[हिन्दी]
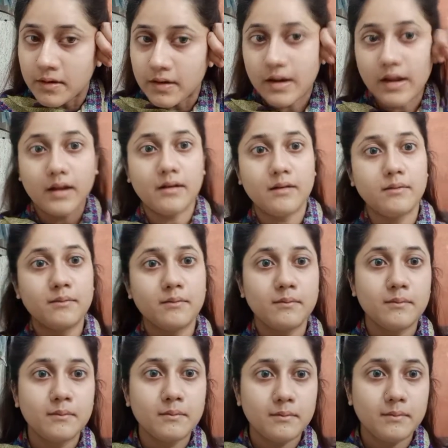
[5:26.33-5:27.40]
टेन
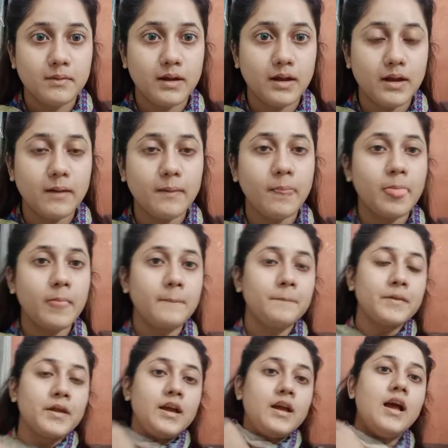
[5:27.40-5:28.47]
ठीक है
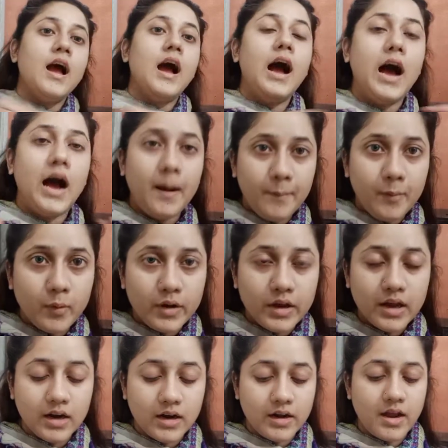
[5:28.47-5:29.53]
आप लोगों ने
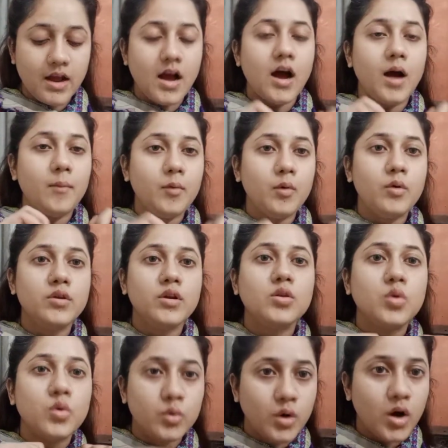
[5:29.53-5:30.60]
क्या करना है आप लोगों ने
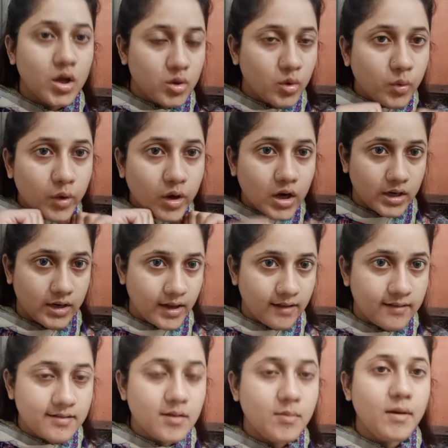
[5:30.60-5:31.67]
दोनों हाथों को इकट्ठे
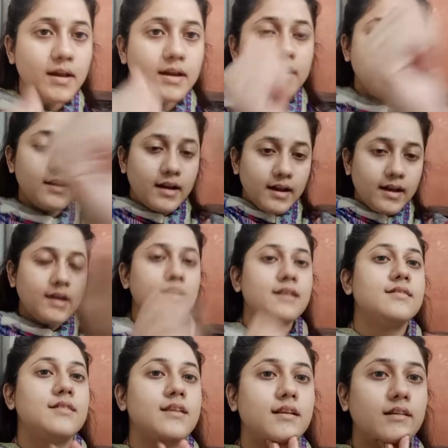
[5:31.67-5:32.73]
इस्तेमाल करना है
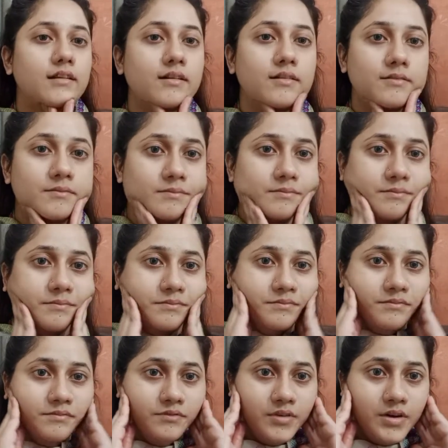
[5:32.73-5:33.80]
इस तरह
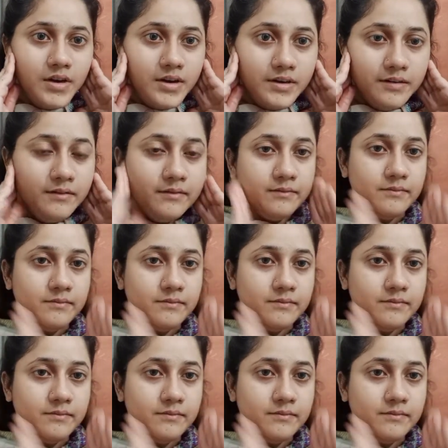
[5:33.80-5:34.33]
वन